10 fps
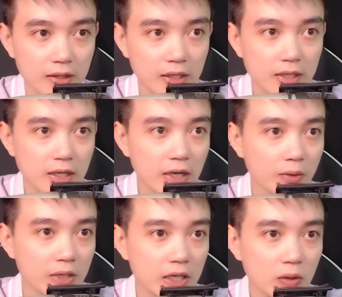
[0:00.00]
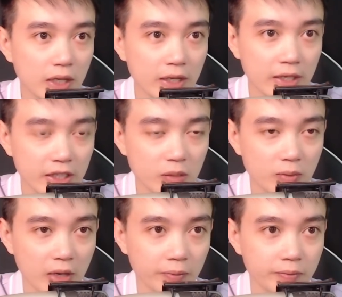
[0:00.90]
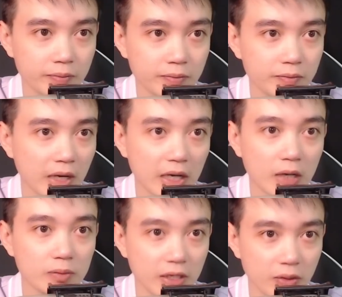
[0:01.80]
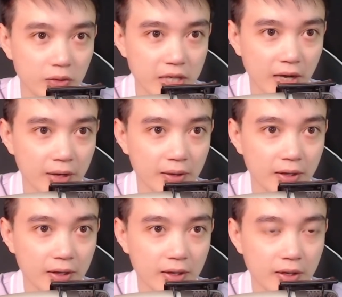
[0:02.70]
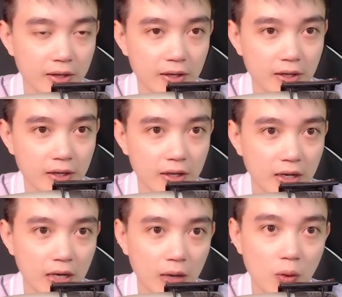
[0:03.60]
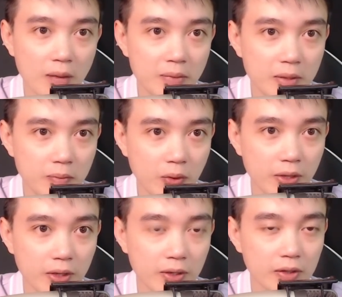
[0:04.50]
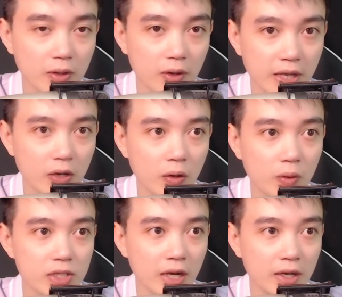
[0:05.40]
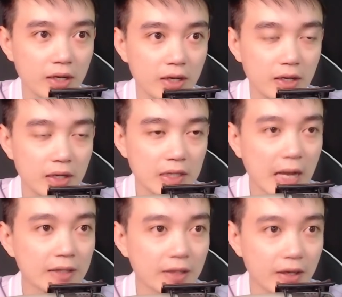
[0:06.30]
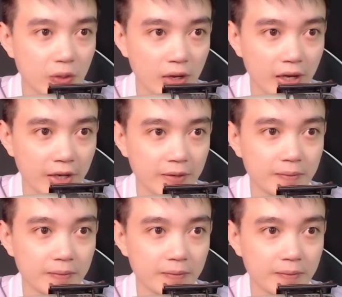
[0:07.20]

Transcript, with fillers: Thế nhưng lão chỉ có thể nghĩ trong lòng mà không thể nói ra. Lão Hóa mím môi, tỏ vẻ khổ sở, than thở đôi lời: